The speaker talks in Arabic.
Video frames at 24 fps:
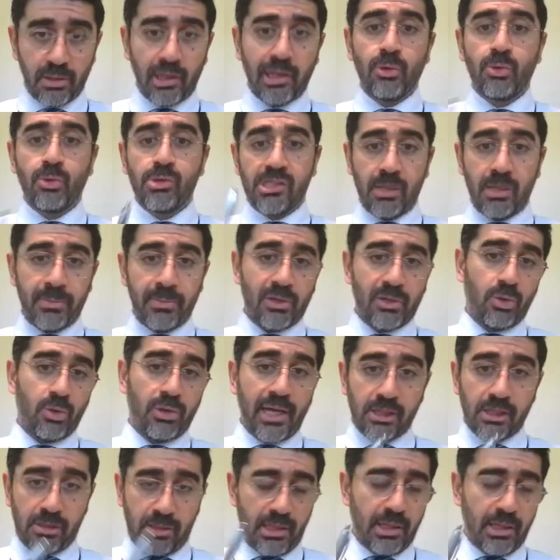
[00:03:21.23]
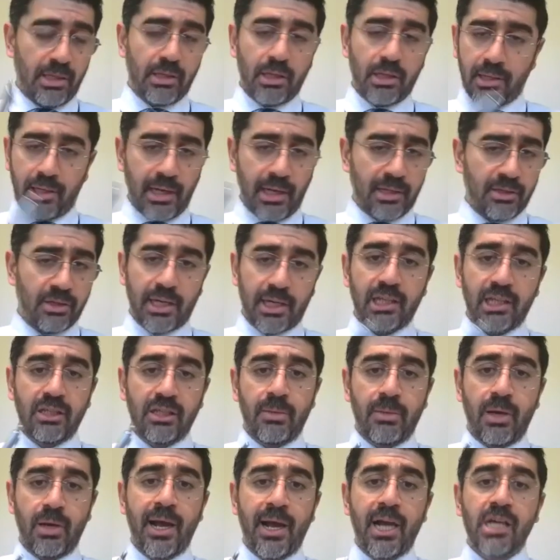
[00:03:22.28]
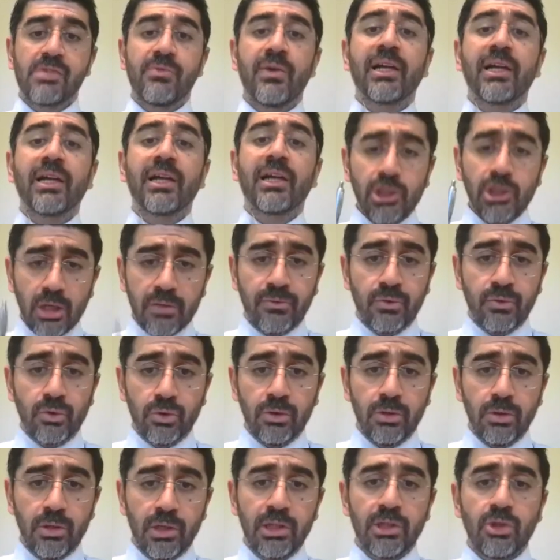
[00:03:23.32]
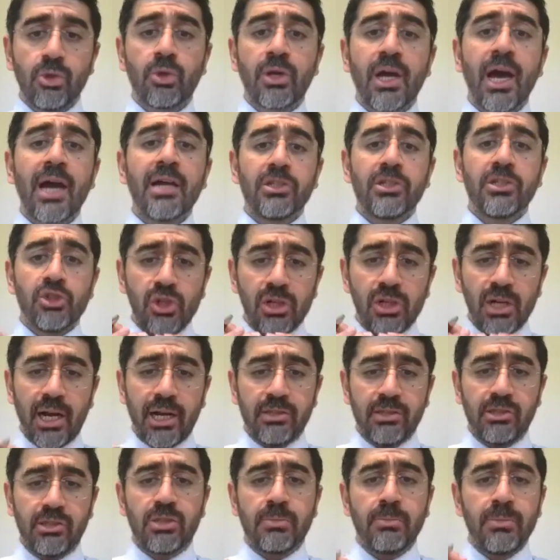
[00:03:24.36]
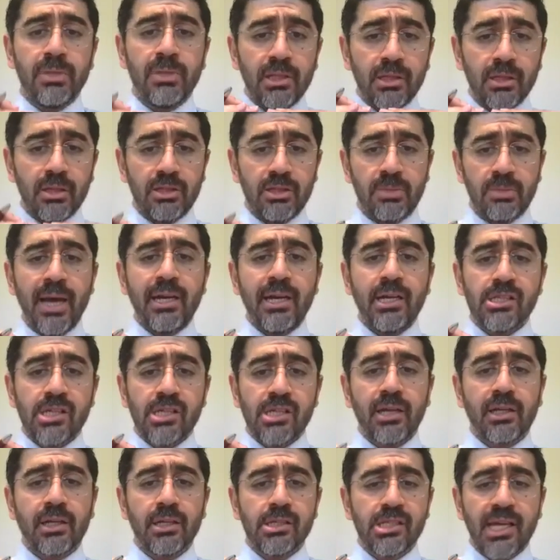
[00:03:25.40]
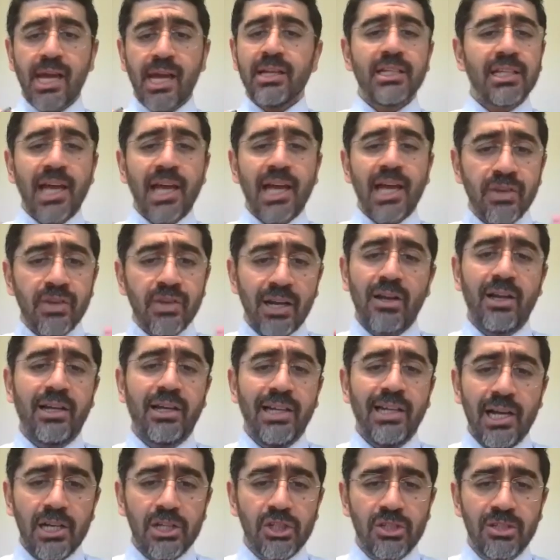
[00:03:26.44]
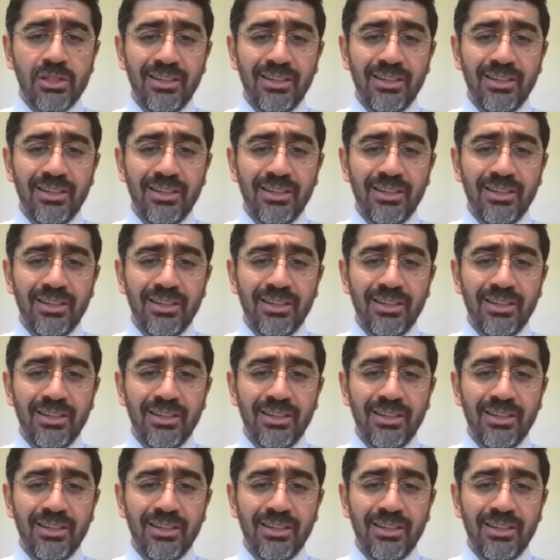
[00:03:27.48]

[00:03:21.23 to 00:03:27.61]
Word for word: ضلوا يستمروا الناس يعني الدكاتره بالابحاث فاكتشفوا انه كان جرعه ثمان سايكلز كانت كافيه للعلاج